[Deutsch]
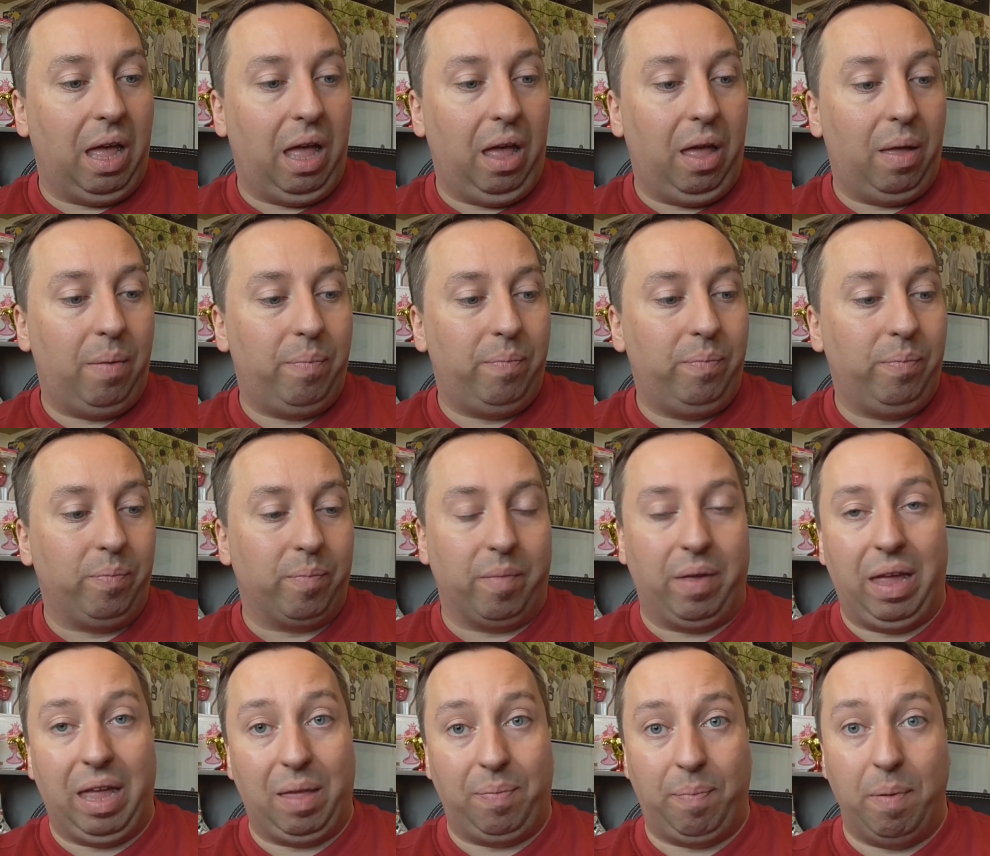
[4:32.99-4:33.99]
ähm,
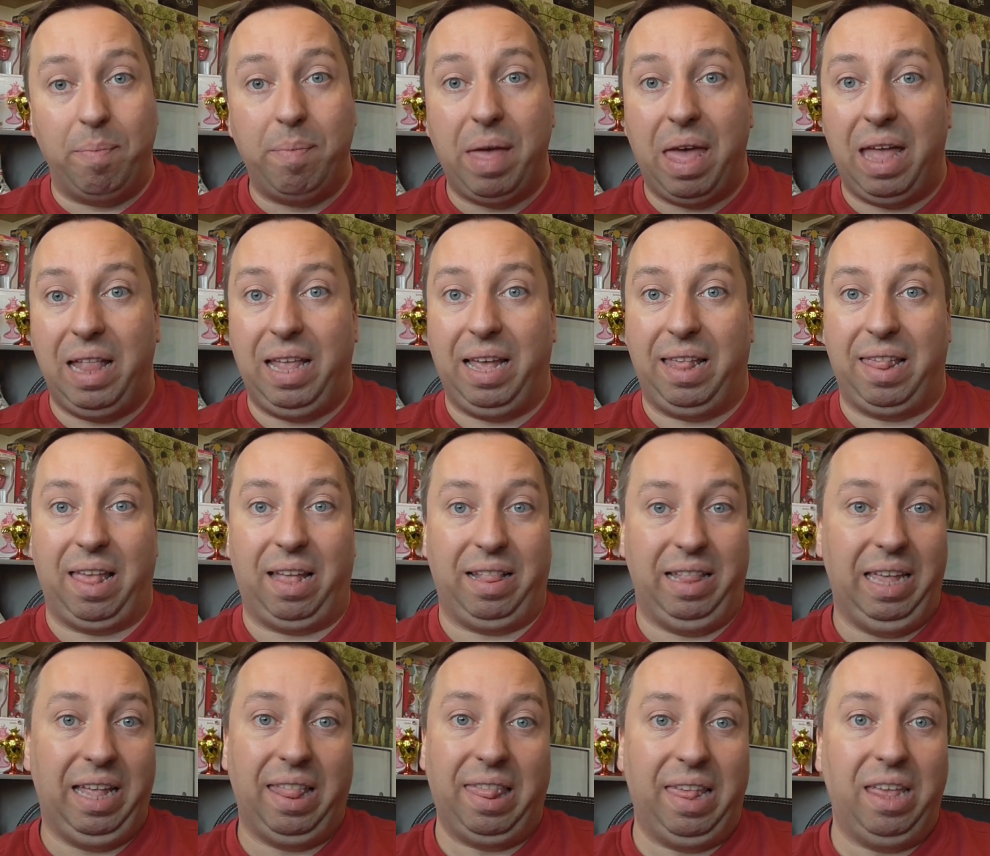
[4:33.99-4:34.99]
ich bin mir ehrlich gesagt
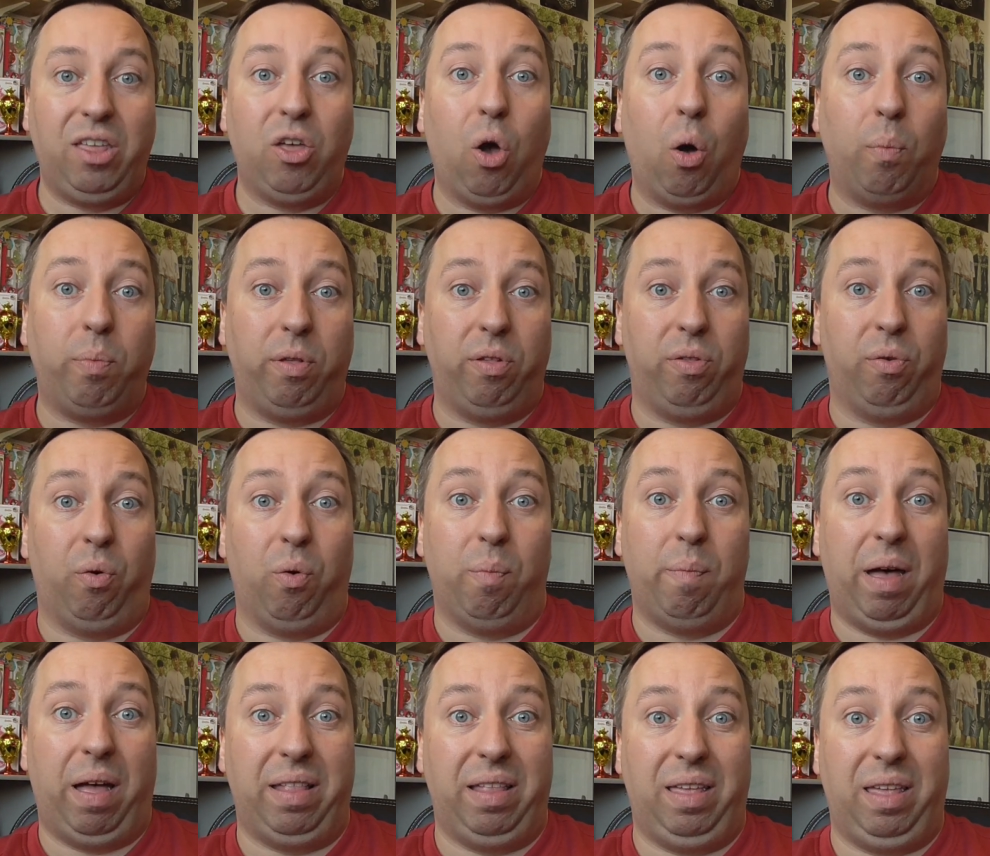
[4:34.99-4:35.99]
nicht sicher, ob diese
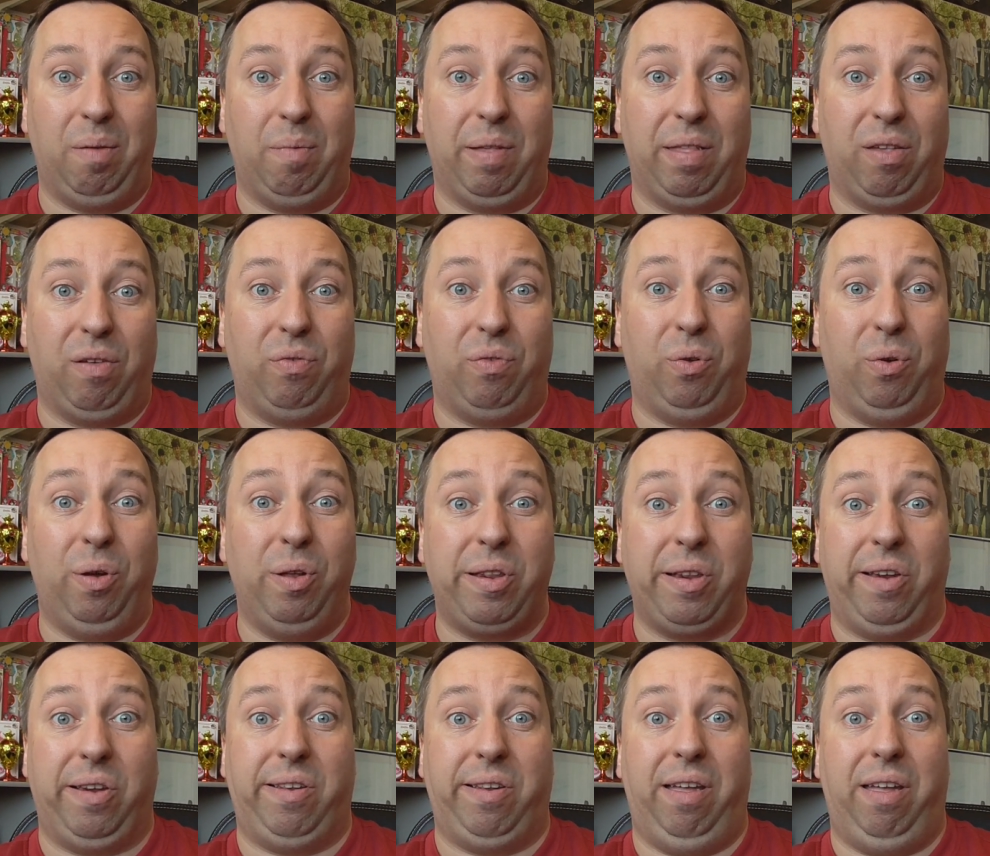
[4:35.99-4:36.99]
Romane jemals auf Deutsch
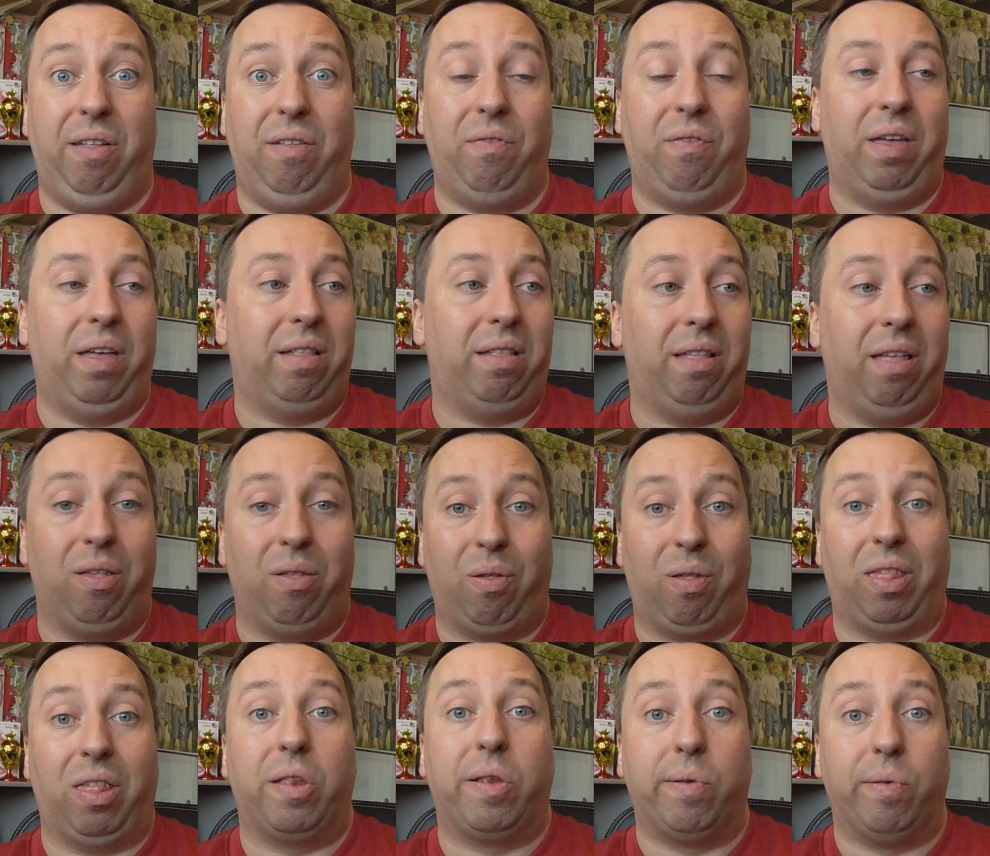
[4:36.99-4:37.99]
erscheinen werden. Also
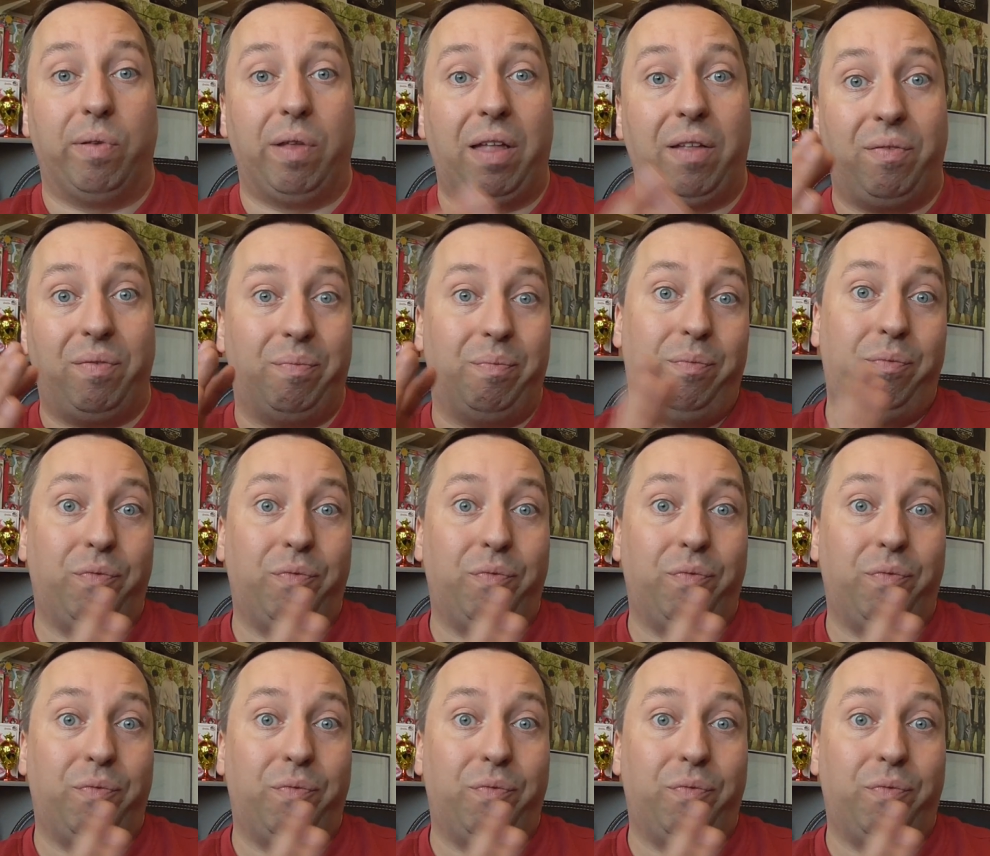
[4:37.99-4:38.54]
es ist schon ein